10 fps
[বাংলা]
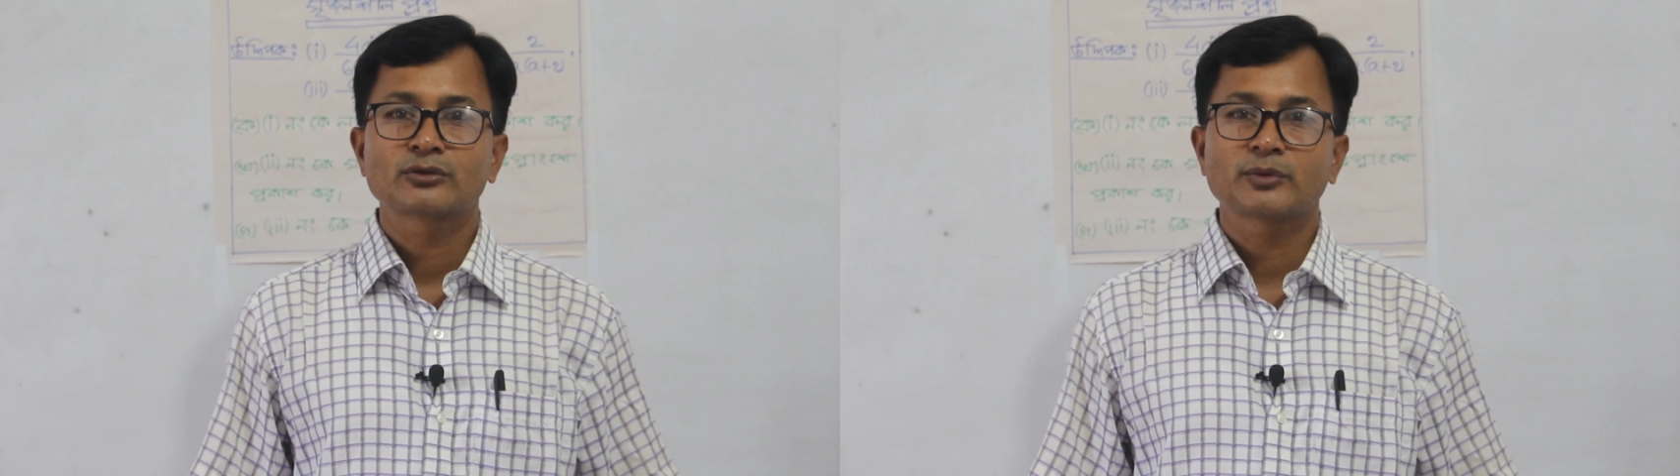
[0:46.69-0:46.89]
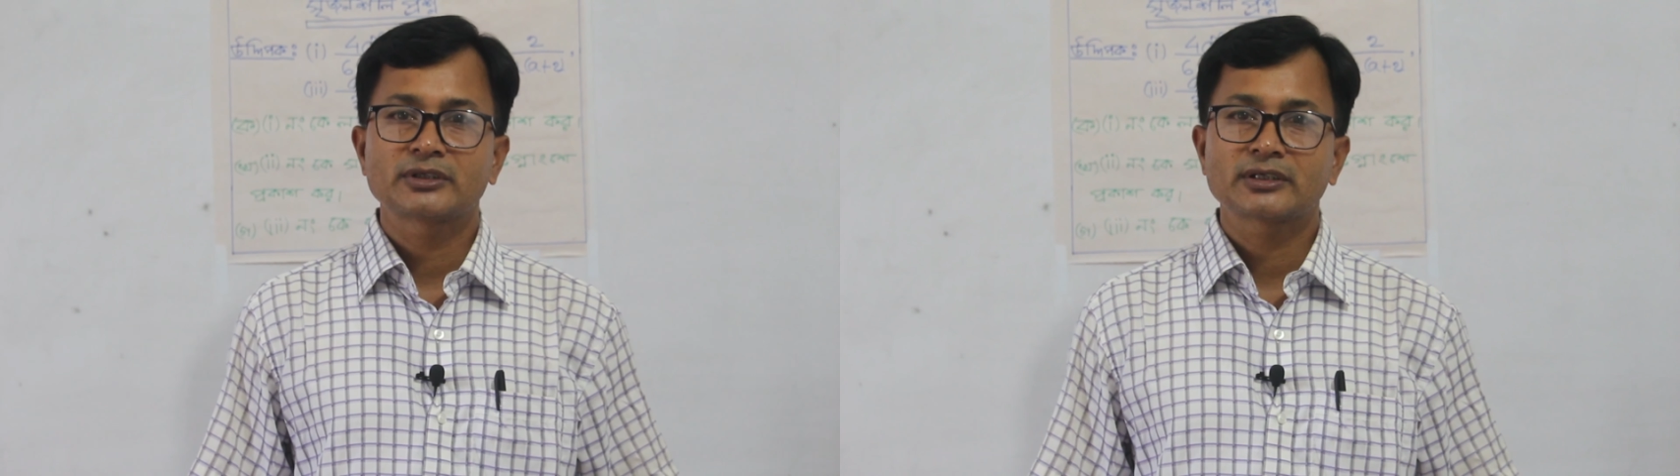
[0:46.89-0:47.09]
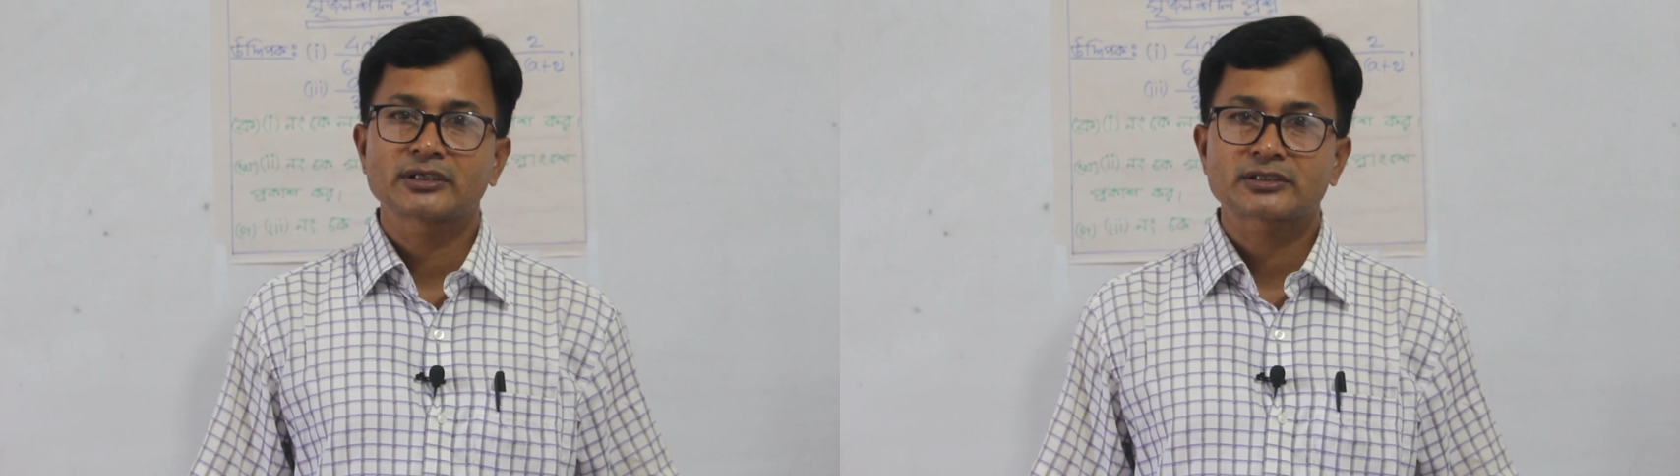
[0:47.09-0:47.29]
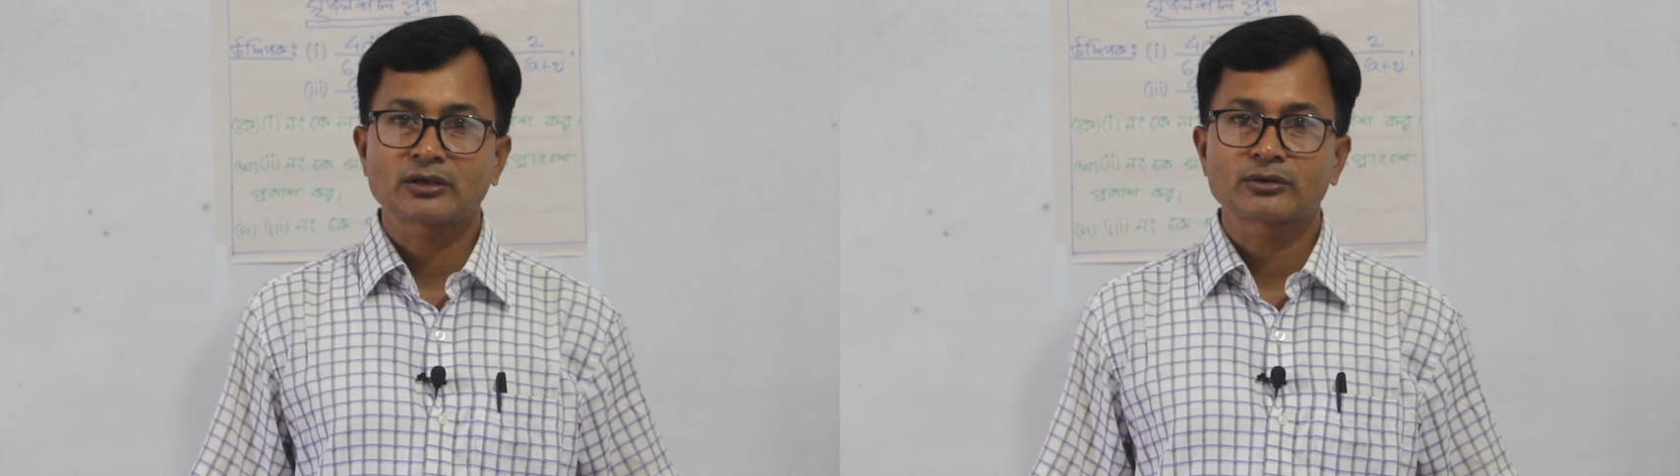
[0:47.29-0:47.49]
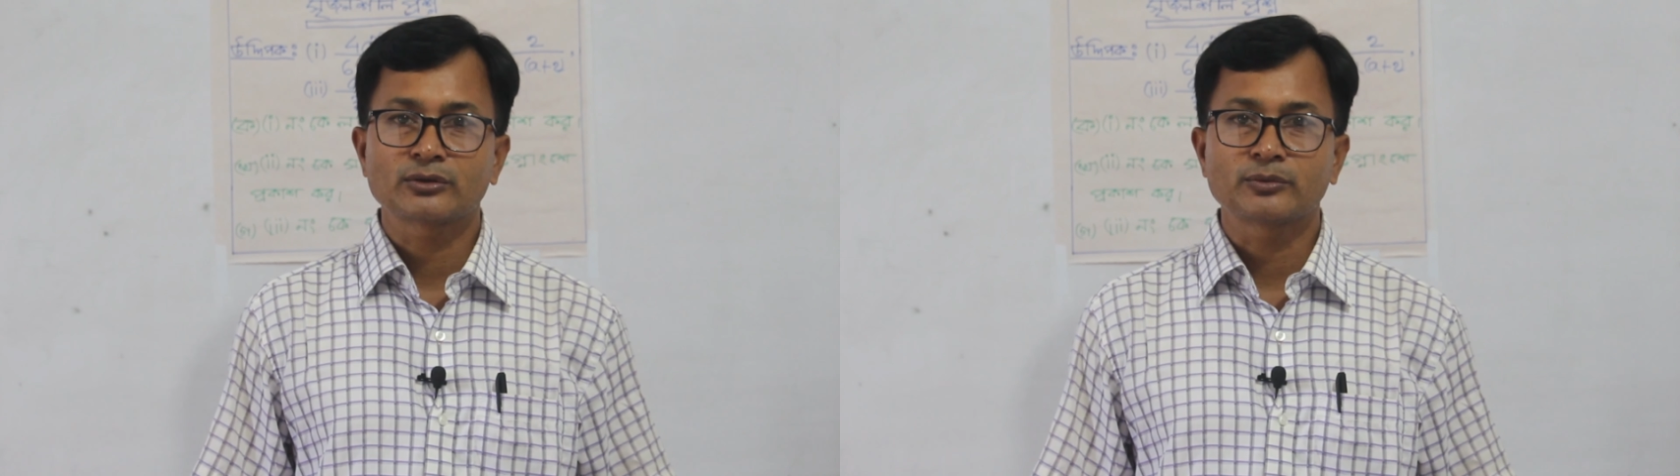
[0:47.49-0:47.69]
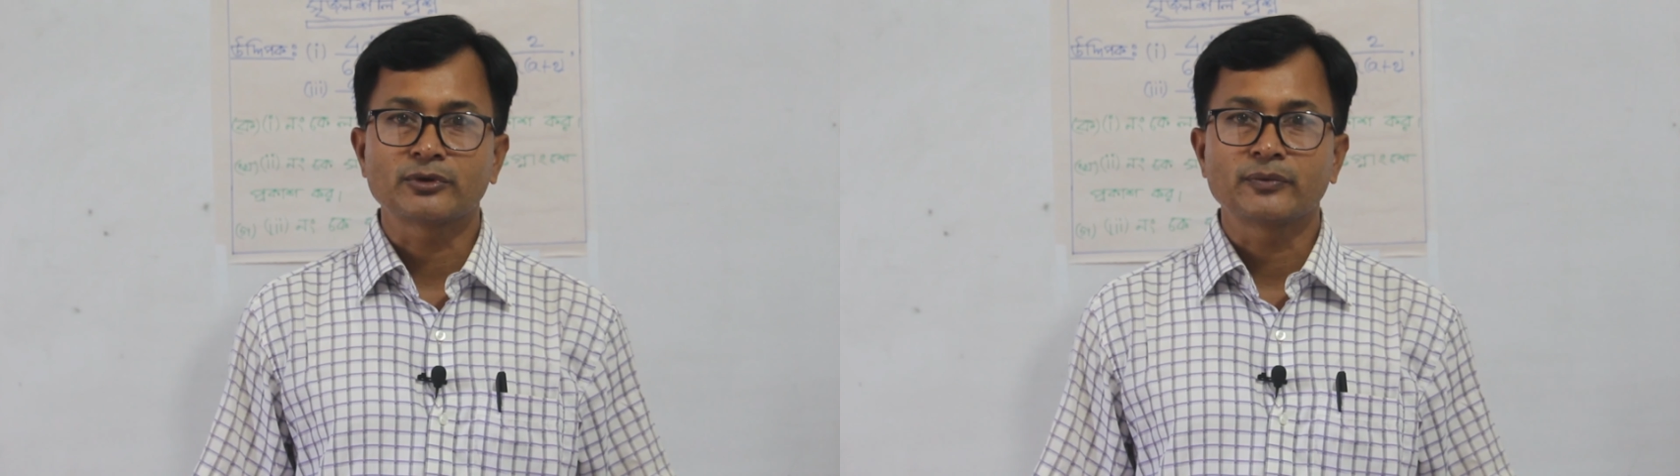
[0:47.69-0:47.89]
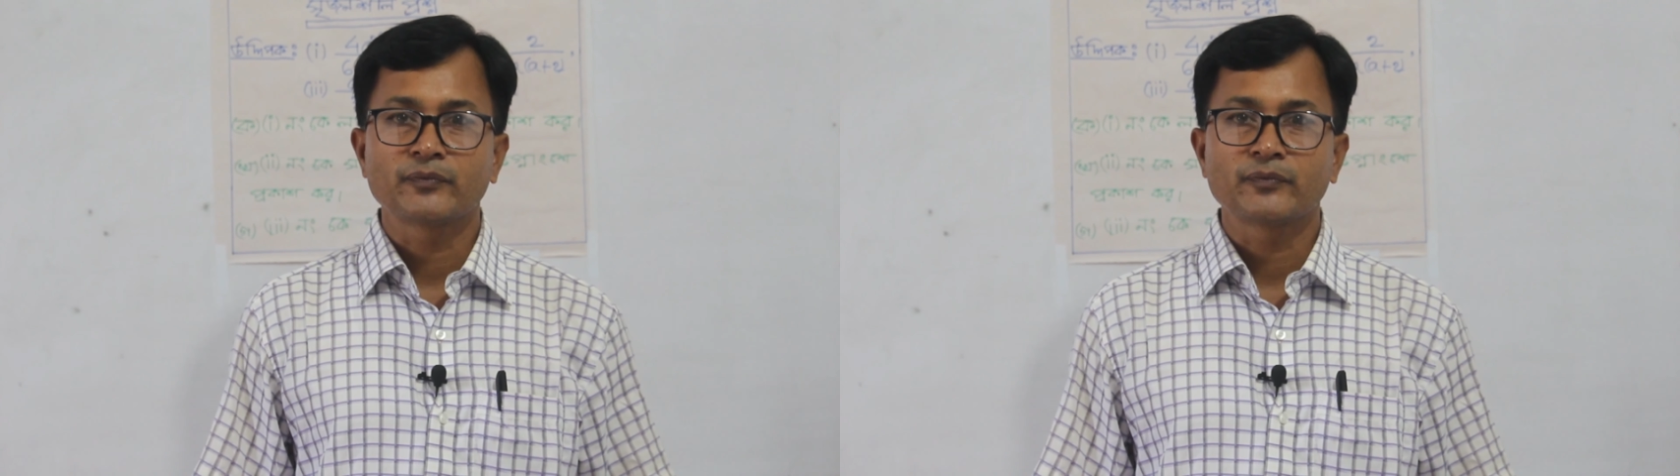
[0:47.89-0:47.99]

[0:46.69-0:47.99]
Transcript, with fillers: তোমাদেরকে স্বাগতম